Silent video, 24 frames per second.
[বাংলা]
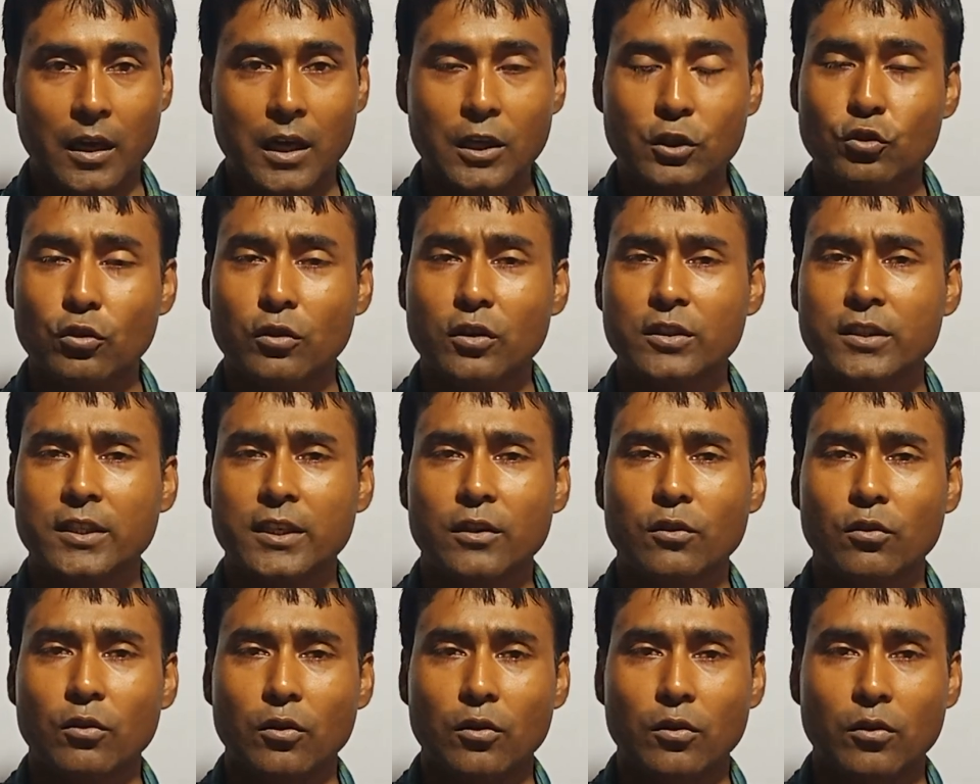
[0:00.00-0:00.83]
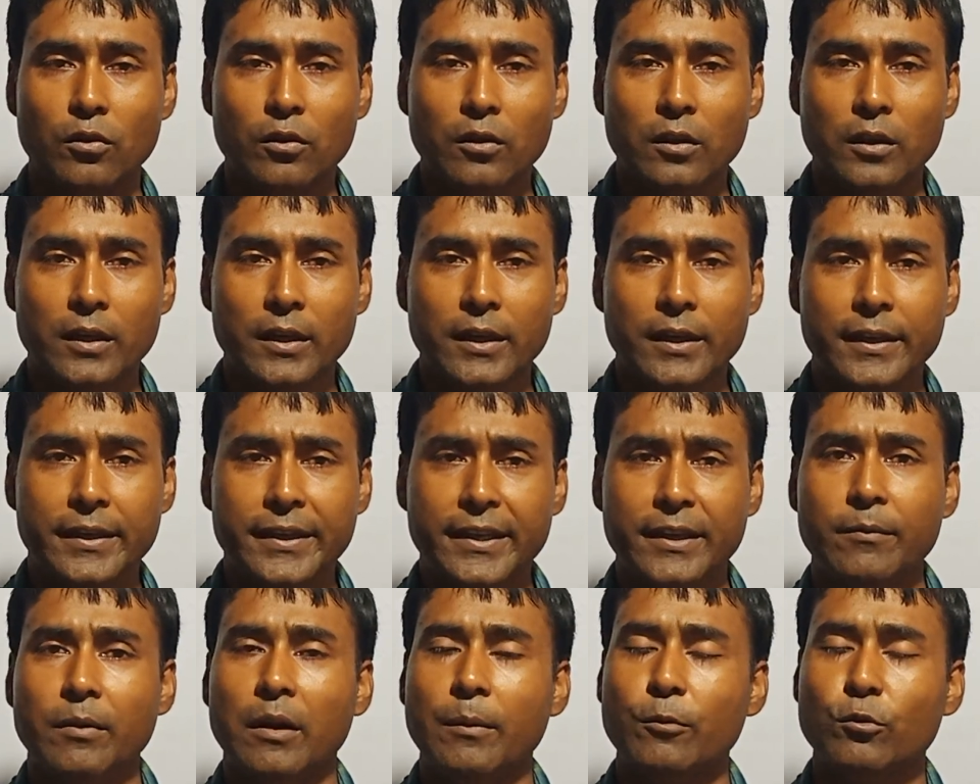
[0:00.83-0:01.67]
আসলে সেগুলো
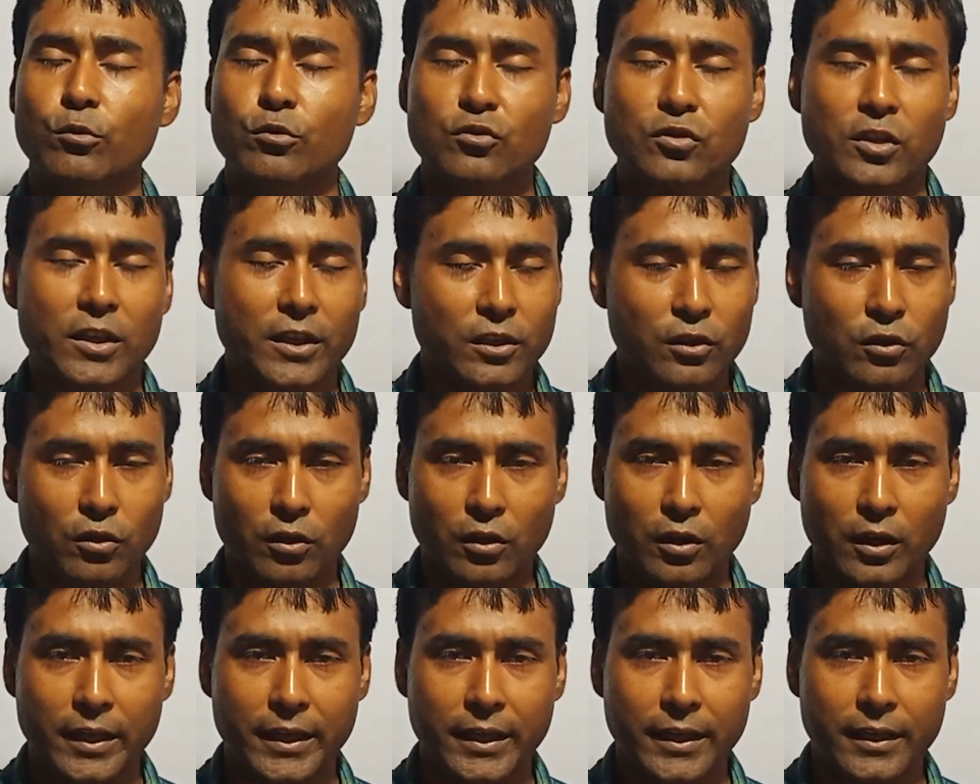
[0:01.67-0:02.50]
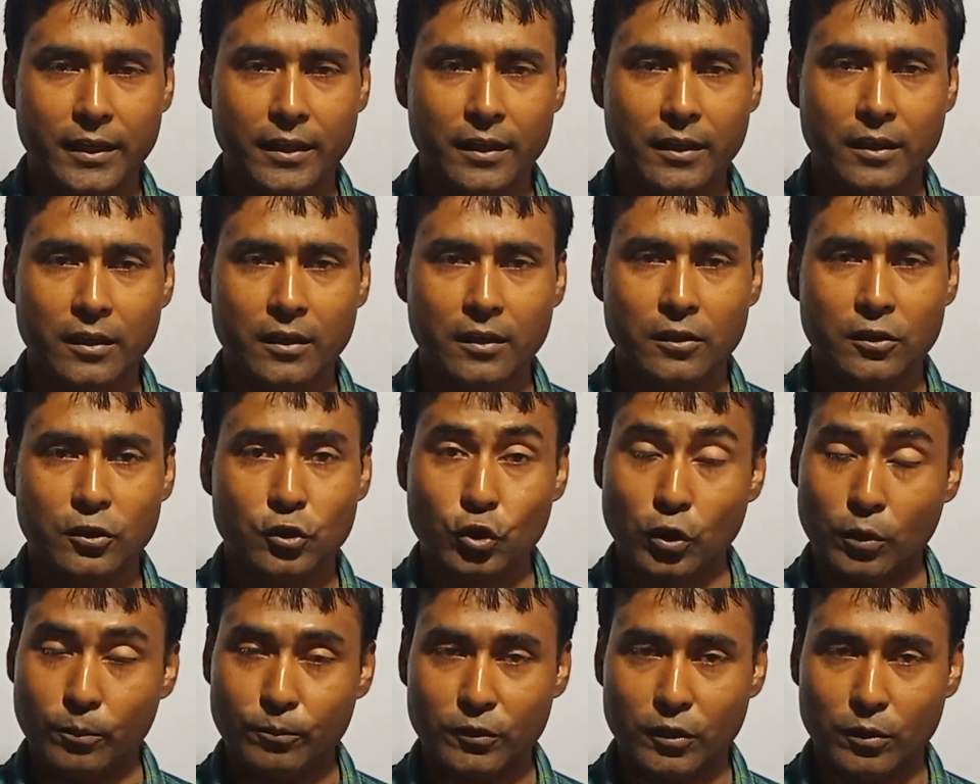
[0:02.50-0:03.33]
কিভাবে উচ্চারিত হয়
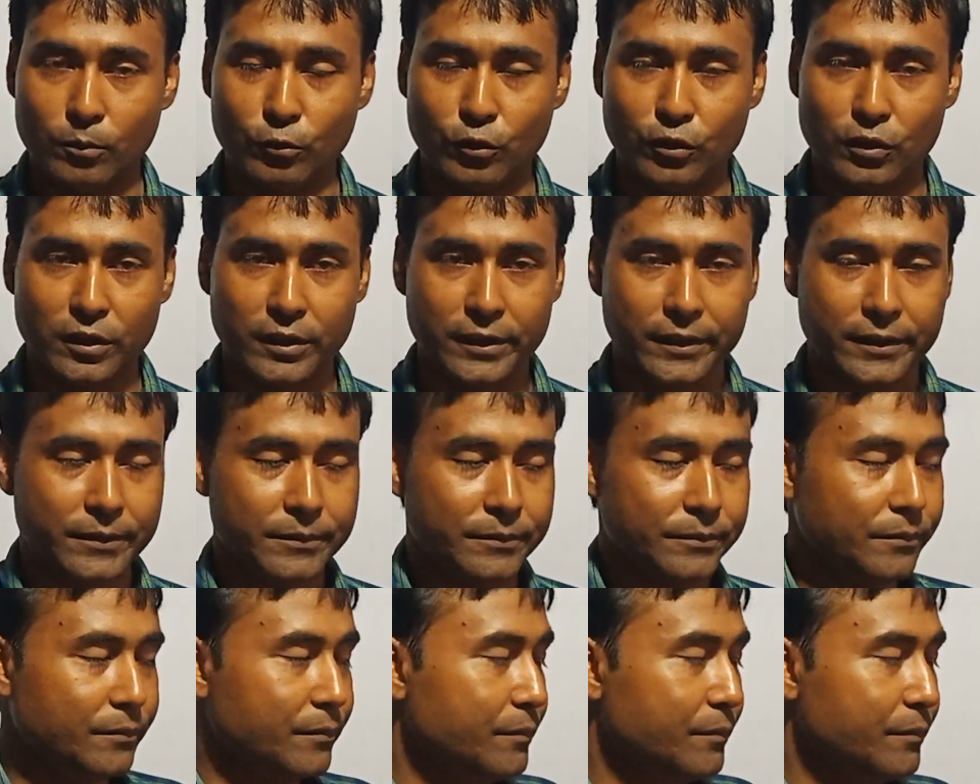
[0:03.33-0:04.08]
শব্দের মধ্যে